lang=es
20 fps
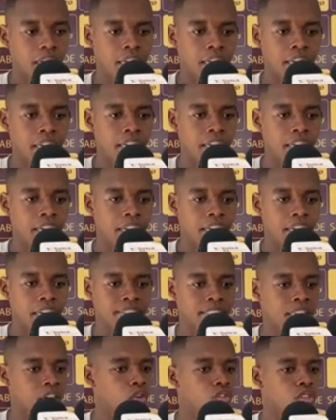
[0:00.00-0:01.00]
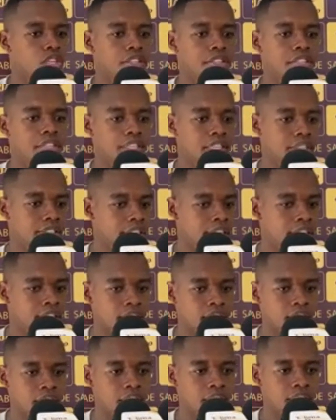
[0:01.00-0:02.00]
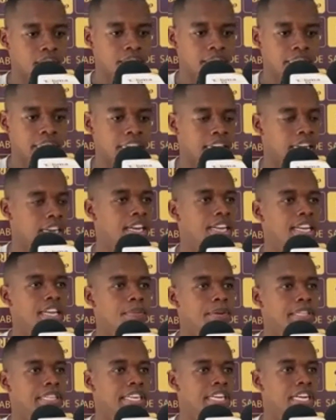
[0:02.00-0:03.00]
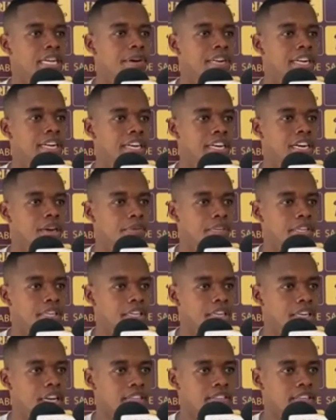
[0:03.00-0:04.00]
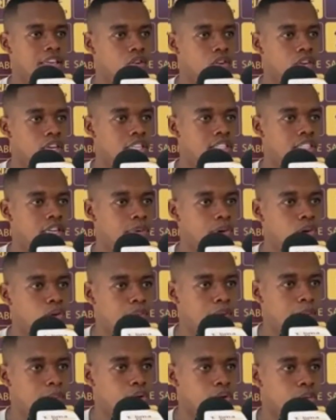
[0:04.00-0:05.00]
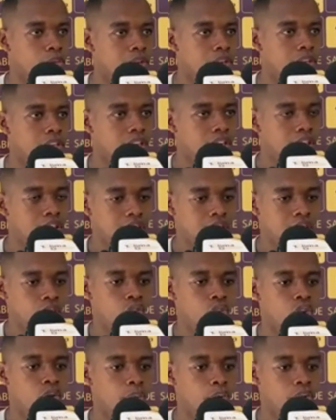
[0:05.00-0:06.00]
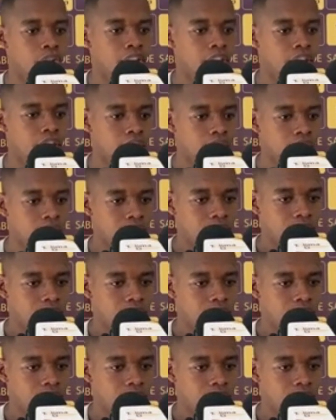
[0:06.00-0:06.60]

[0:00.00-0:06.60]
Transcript: eh, hacerlo sentir de que, de que él es el que me tiene que marcar a mí, hacerlo que él se preocupe por mí, no yo por él.